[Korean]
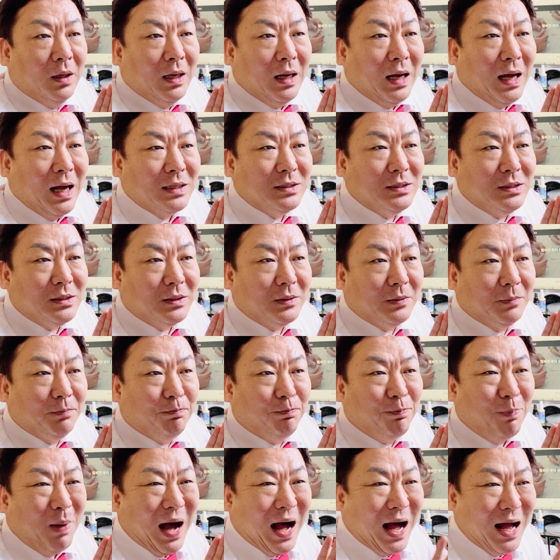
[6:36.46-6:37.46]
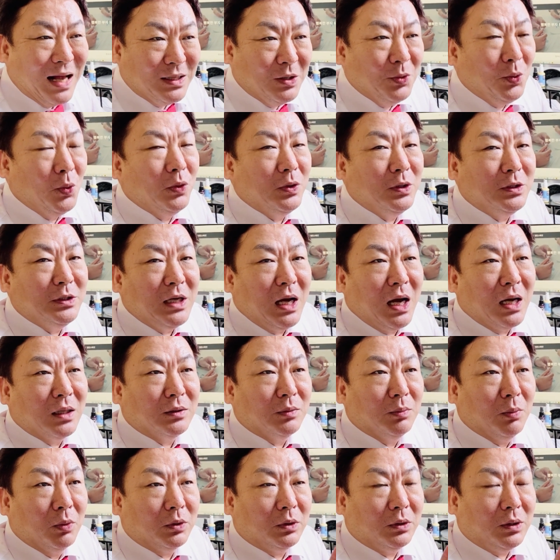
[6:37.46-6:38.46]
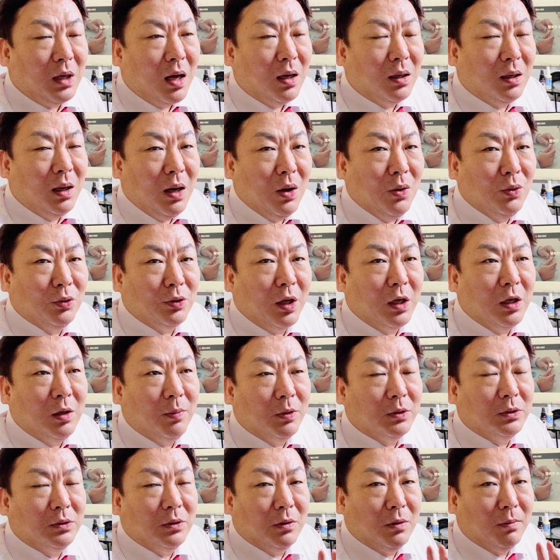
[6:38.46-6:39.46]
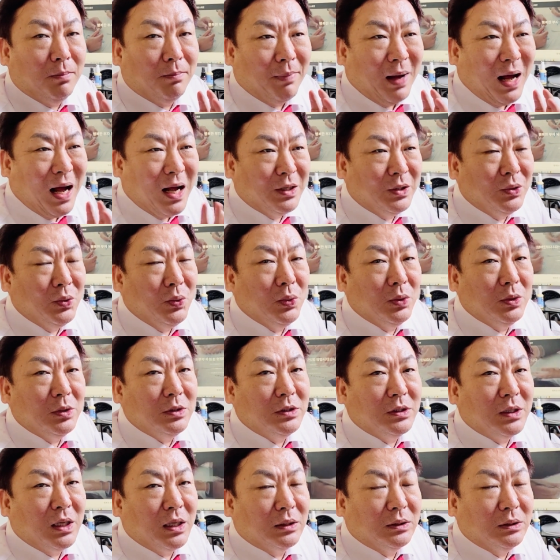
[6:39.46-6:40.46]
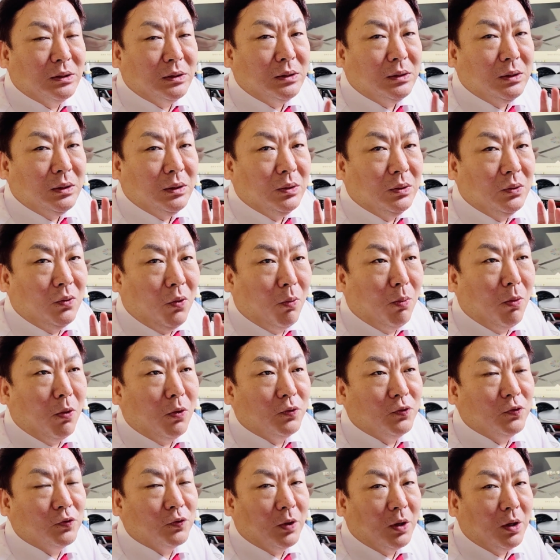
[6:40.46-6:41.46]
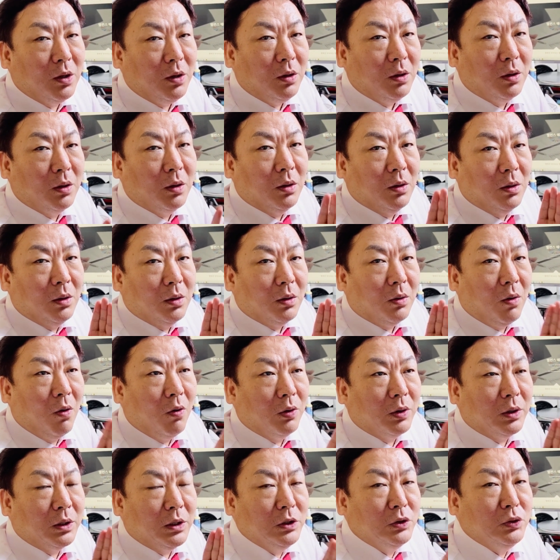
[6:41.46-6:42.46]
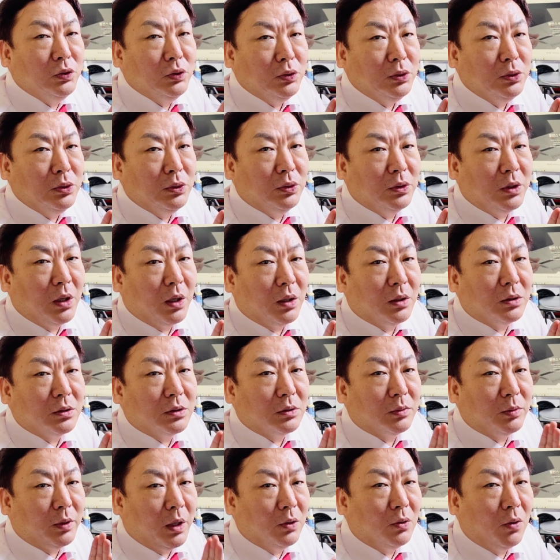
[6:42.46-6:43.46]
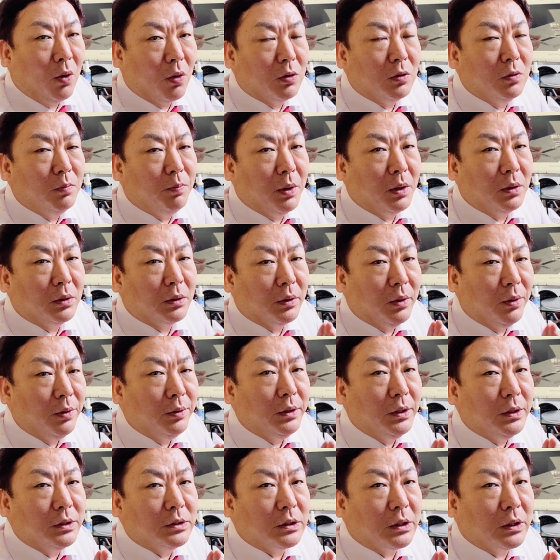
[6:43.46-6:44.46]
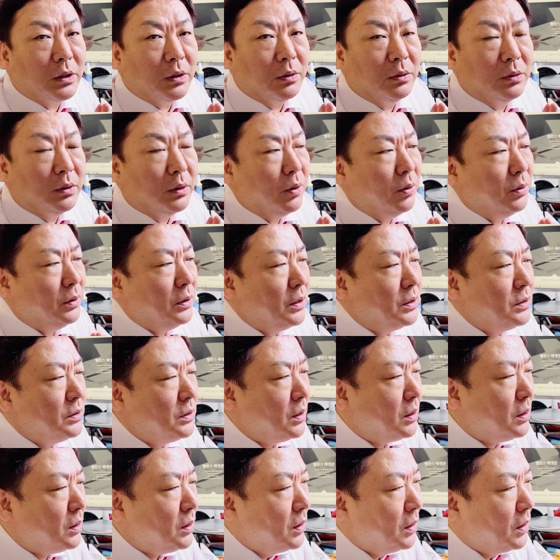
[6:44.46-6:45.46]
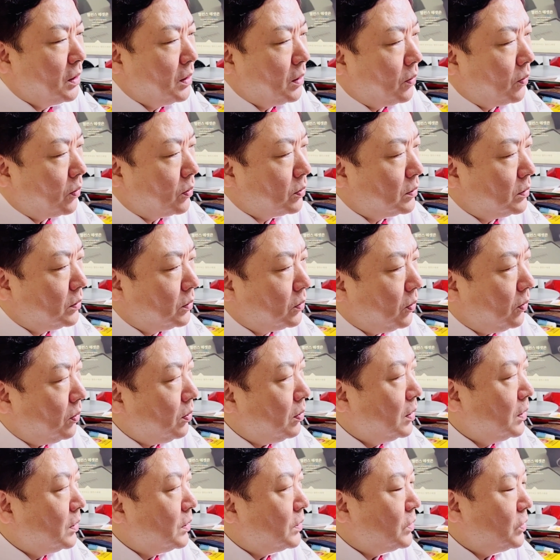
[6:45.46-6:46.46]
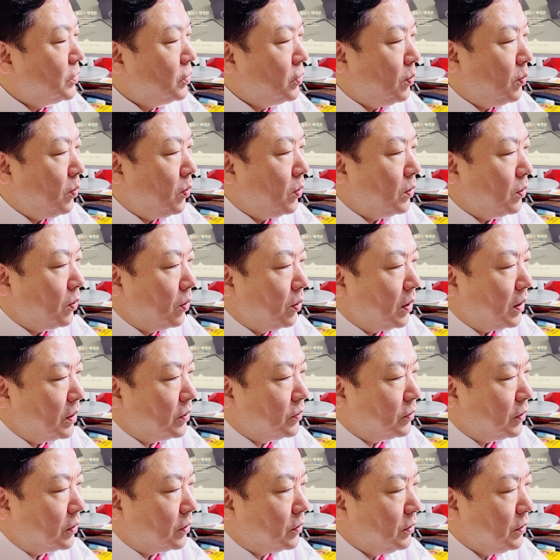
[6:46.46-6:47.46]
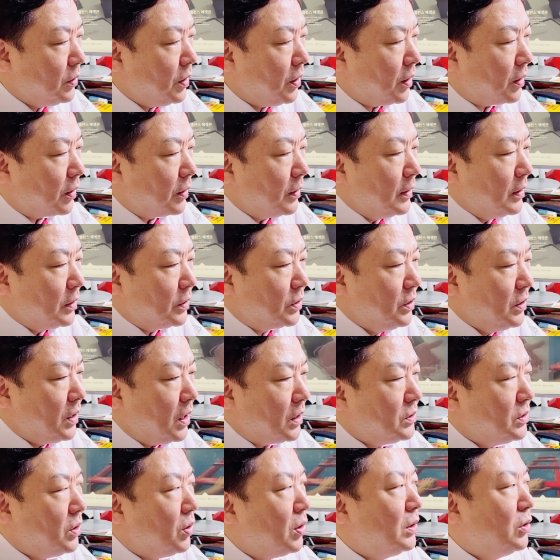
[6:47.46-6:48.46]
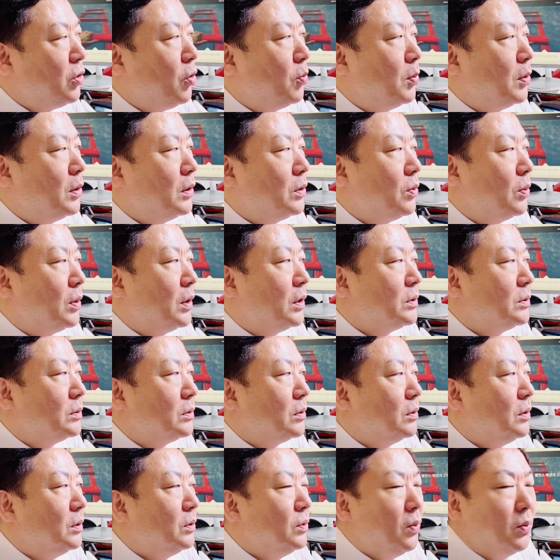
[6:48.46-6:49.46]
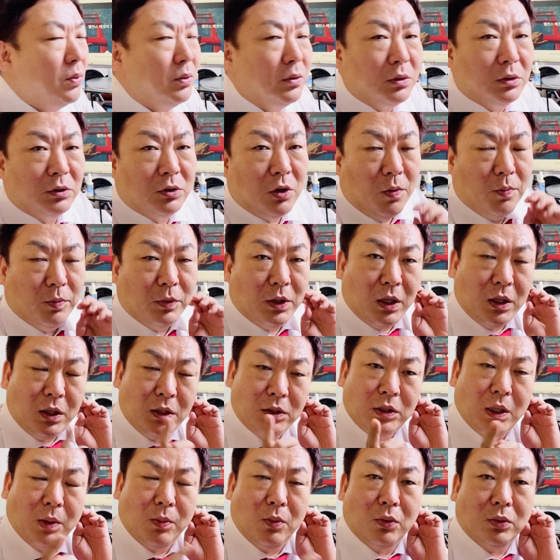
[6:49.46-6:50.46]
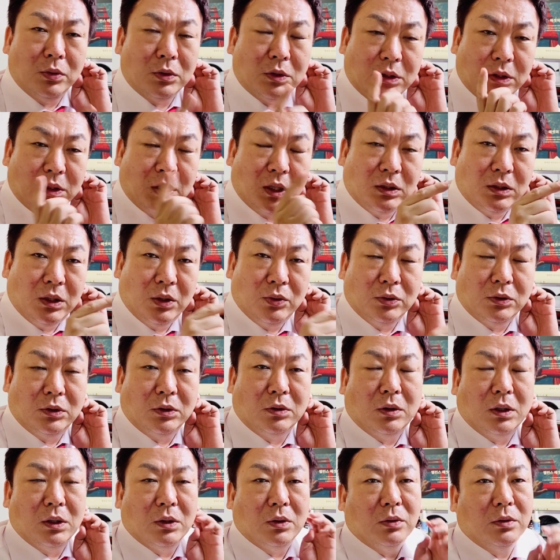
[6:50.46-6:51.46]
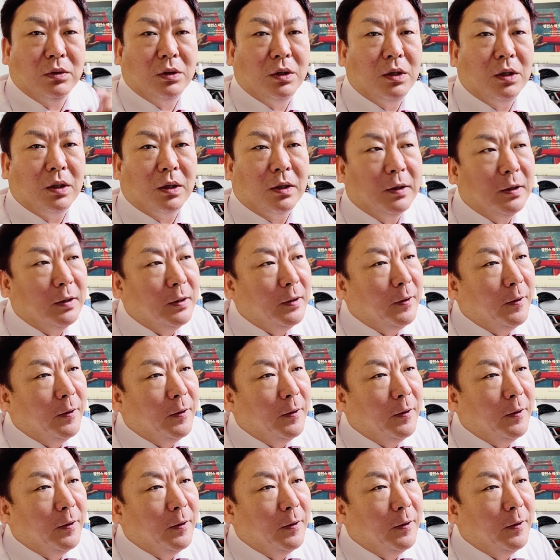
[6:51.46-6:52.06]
아직 많이 오르지 않은, 뭐 카카오, 네이버처럼 많이 오르지 않은 종목 중에 거의 일 순위로 제가 지금 계속 언급하는 게 현대차예요. 근데 현대차 오늘도 이 점 오일 올랐고요. 근데 기아차가 더 많이 올랐어. 그래서 오늘 썸네일 제목은 기아차로 들어갈 건데,